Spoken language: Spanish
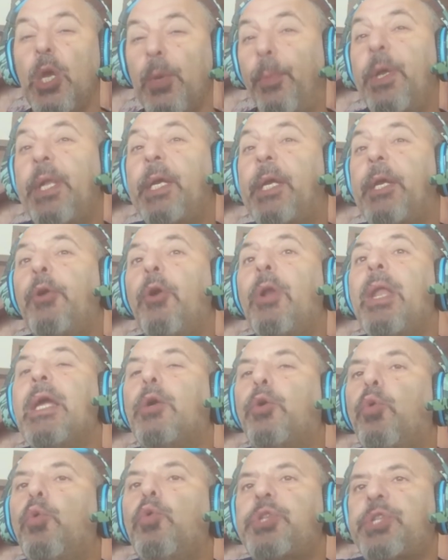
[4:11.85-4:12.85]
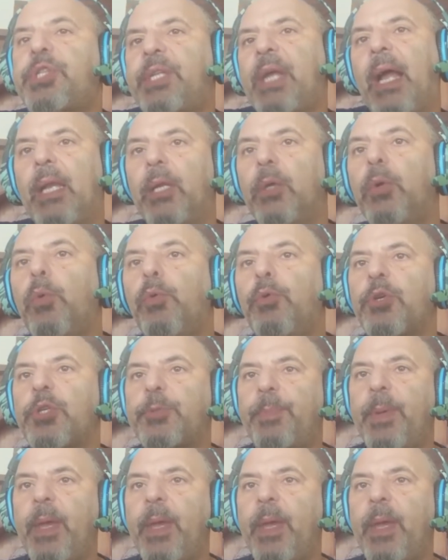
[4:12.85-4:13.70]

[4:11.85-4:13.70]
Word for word: Puede que no le gusta a algunos,